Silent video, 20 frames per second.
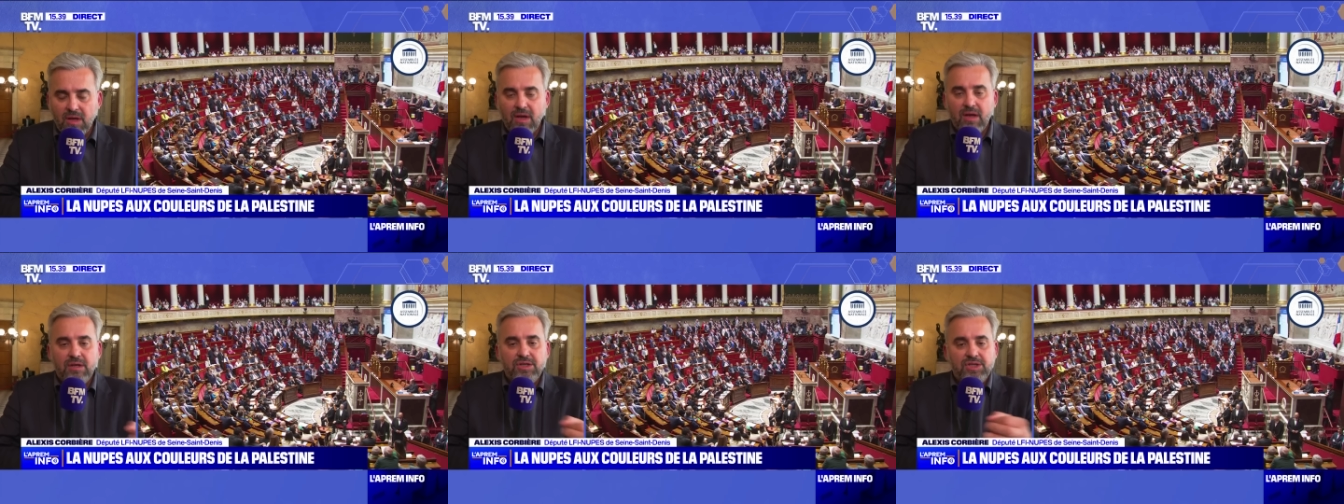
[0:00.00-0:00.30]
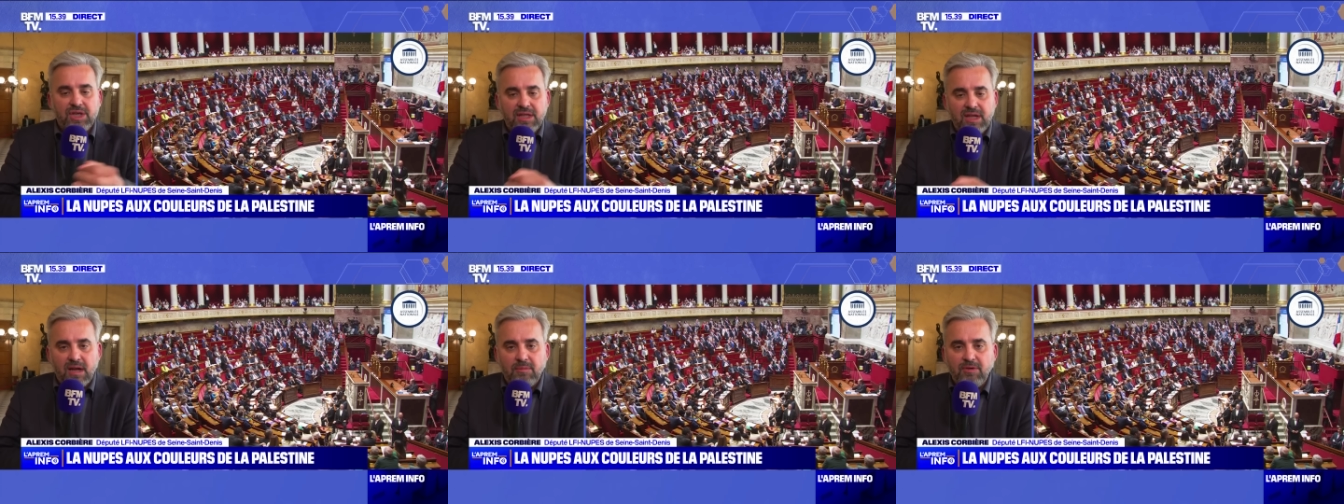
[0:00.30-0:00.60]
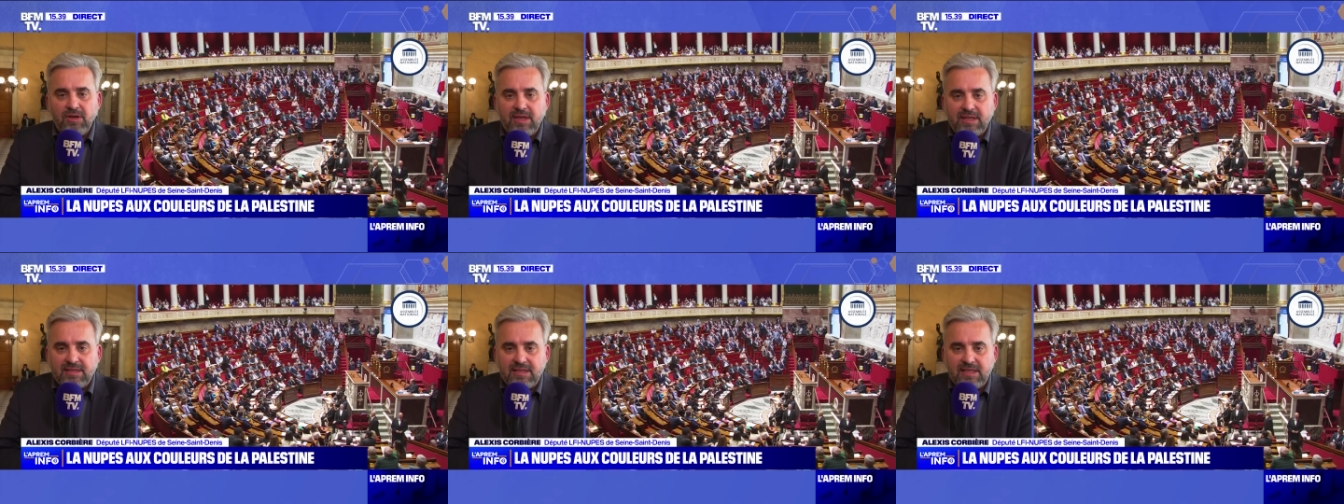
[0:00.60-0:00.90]
Généralement,
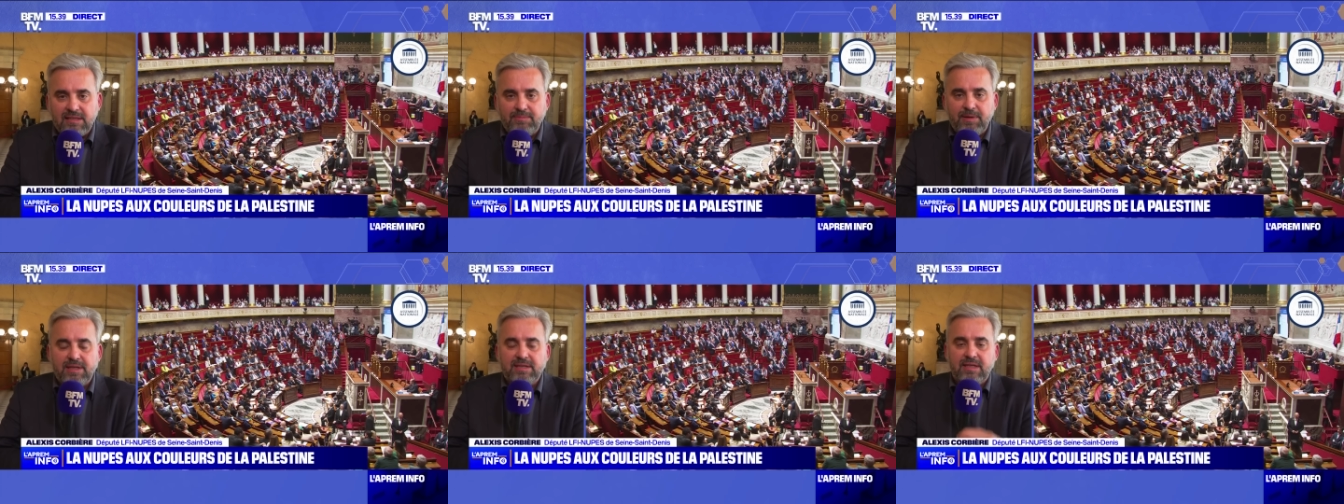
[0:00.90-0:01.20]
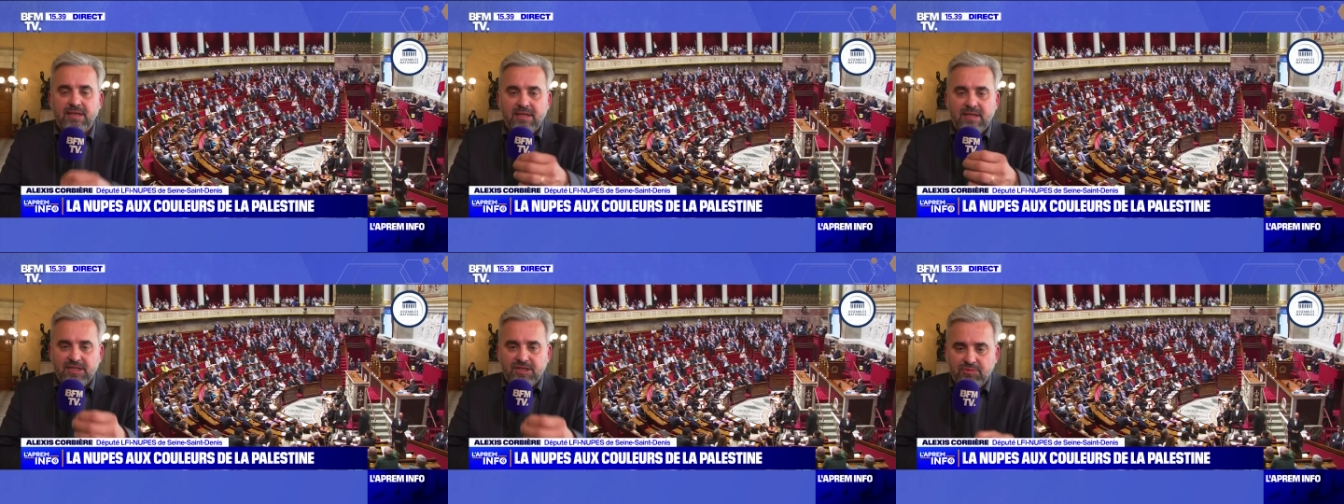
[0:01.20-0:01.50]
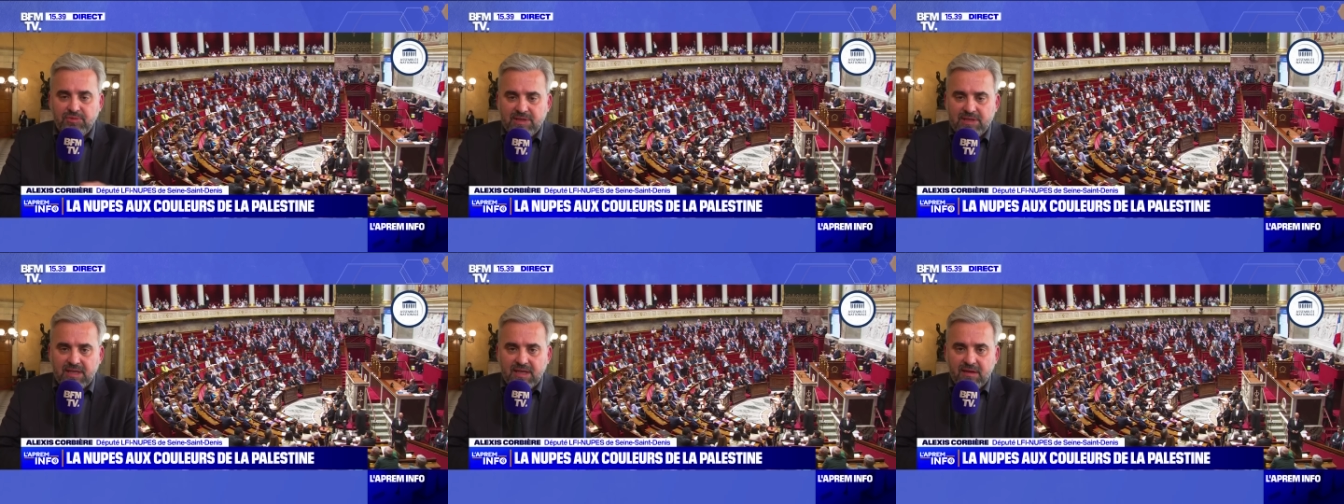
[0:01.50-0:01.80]
qu'est-ce qui se passe Les
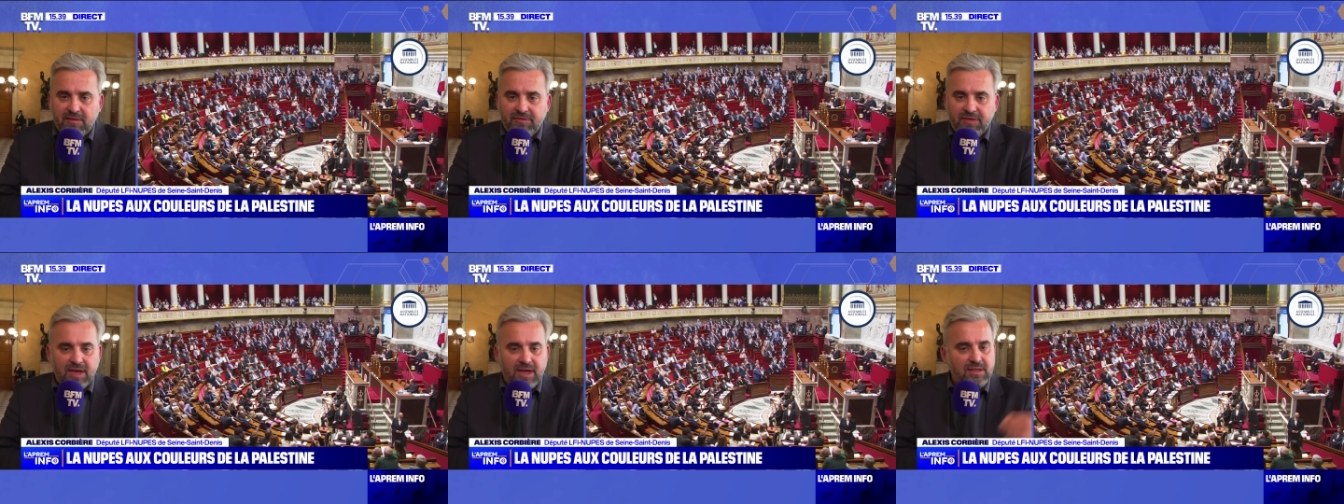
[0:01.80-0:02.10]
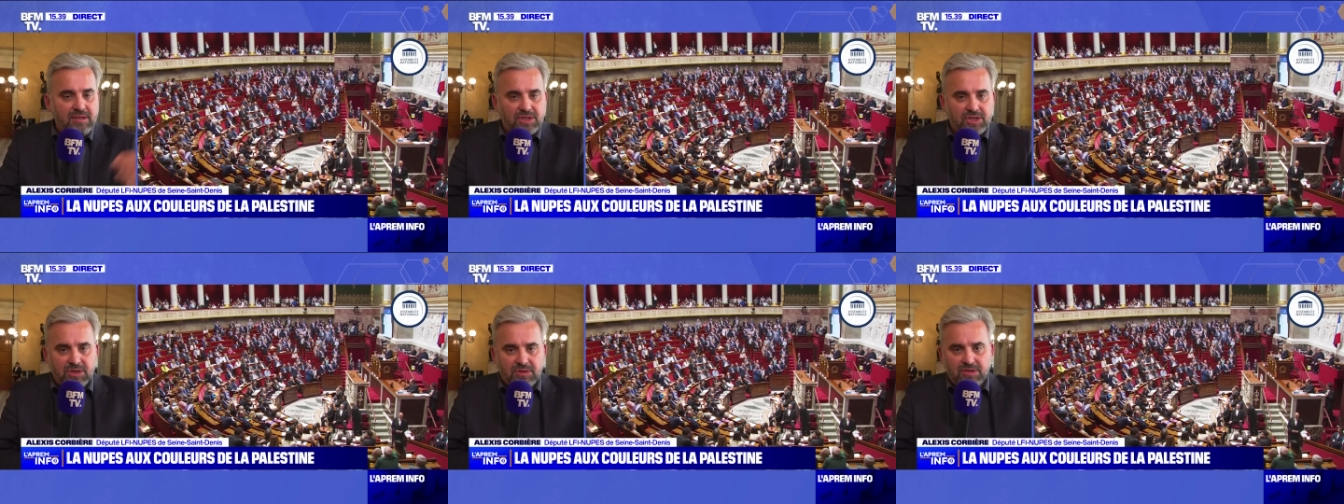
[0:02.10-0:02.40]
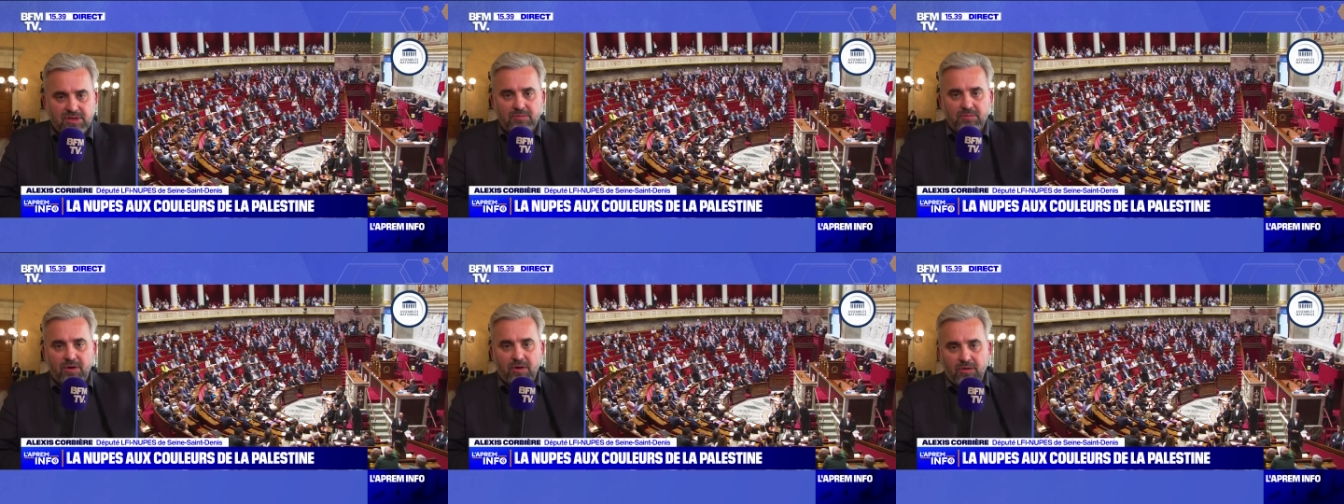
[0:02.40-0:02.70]
huissiers viennent
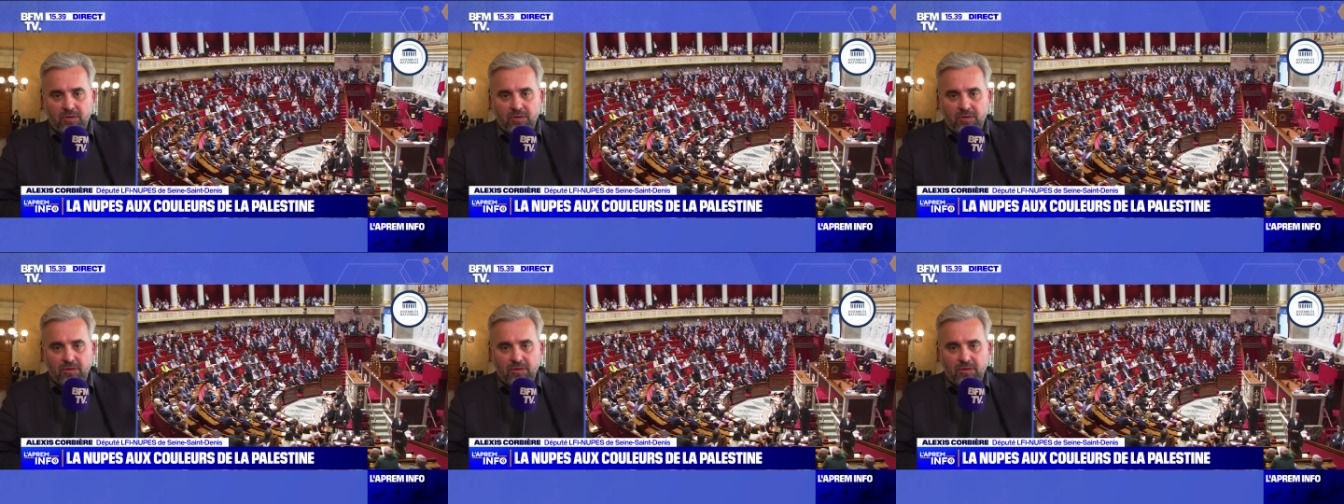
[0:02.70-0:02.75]
gentiment,